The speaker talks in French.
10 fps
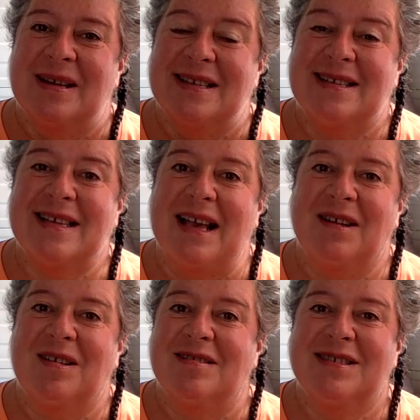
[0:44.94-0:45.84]

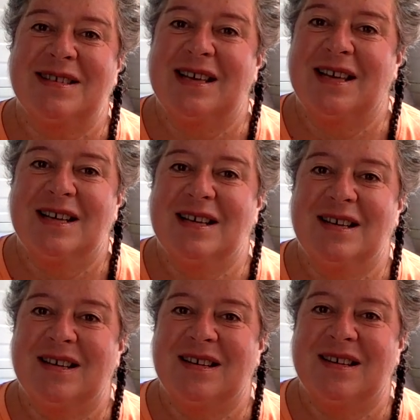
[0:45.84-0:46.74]
Cinq ans,
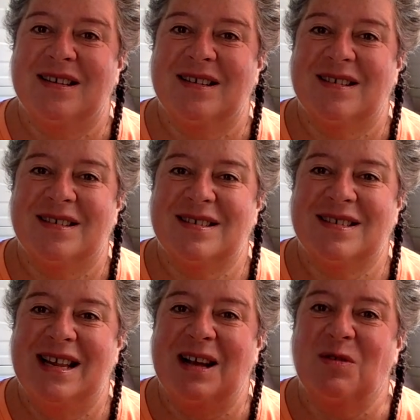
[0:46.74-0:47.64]
c'est
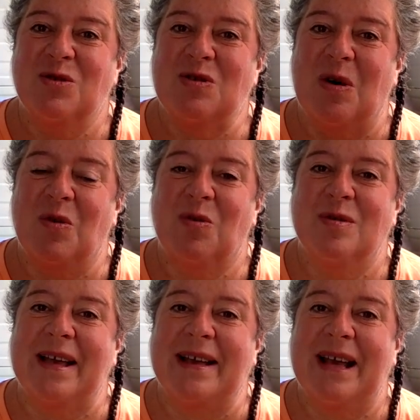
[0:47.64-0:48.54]
c'est là qu'on se rend
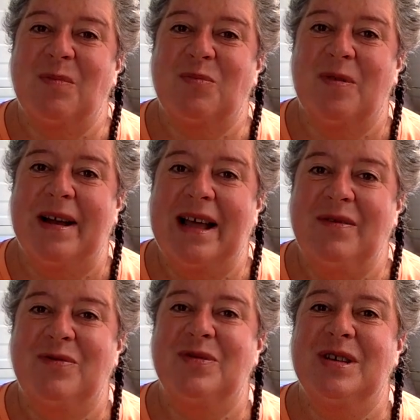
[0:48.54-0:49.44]
compte à quel point la
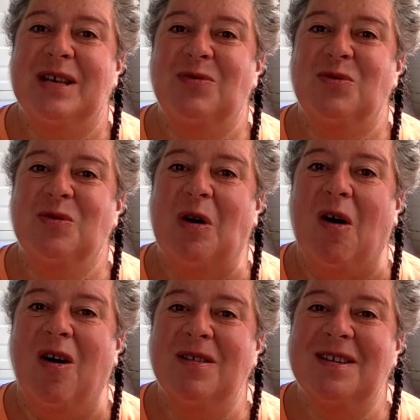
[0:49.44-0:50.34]
vie est une
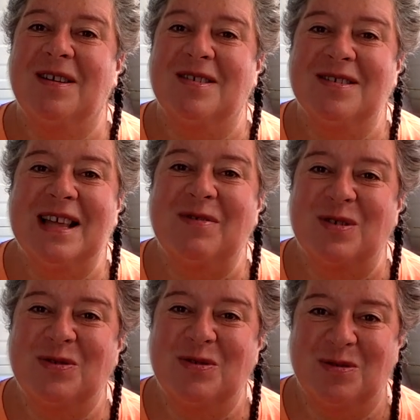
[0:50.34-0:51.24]
grande, grande
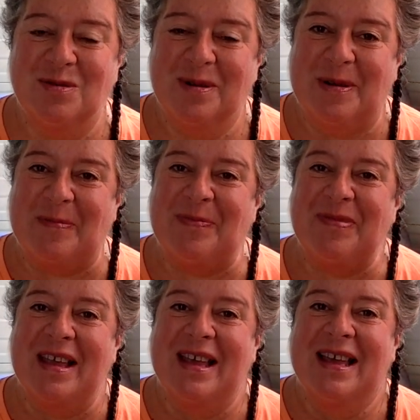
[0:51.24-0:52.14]
aventure.
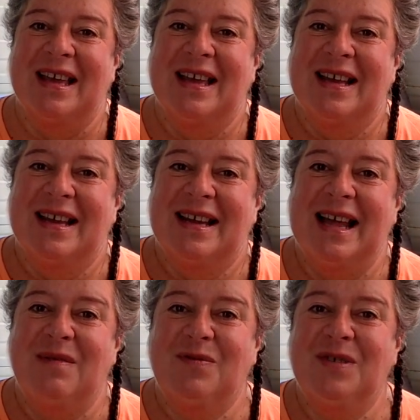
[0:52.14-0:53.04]

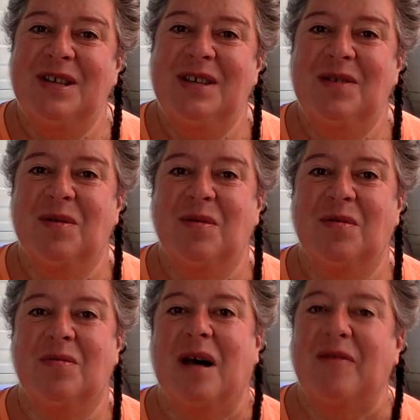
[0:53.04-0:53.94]
La vie
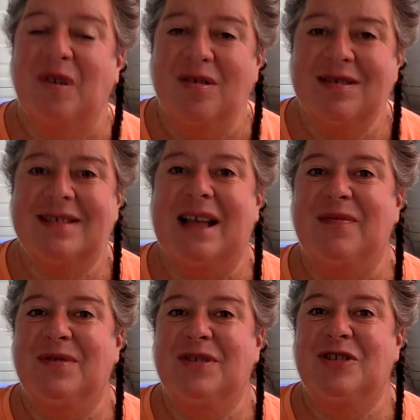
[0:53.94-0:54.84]
euh, avance, la
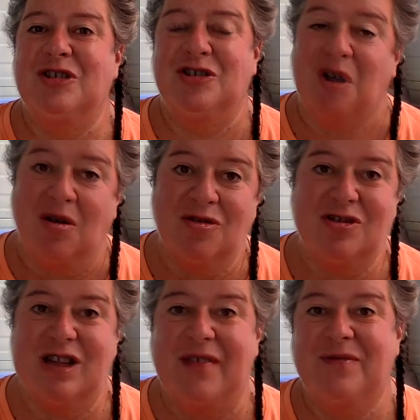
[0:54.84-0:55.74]
vie
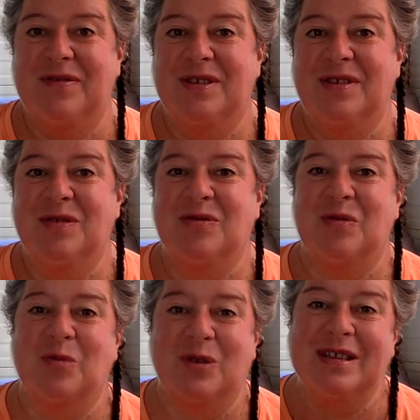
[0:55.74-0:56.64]
change, la vie se
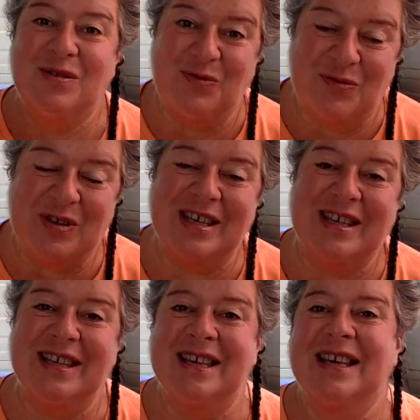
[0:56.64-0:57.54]

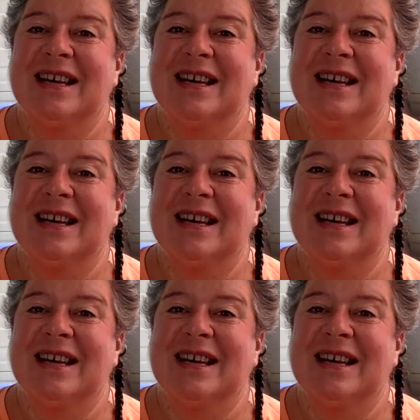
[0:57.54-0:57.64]
modifie.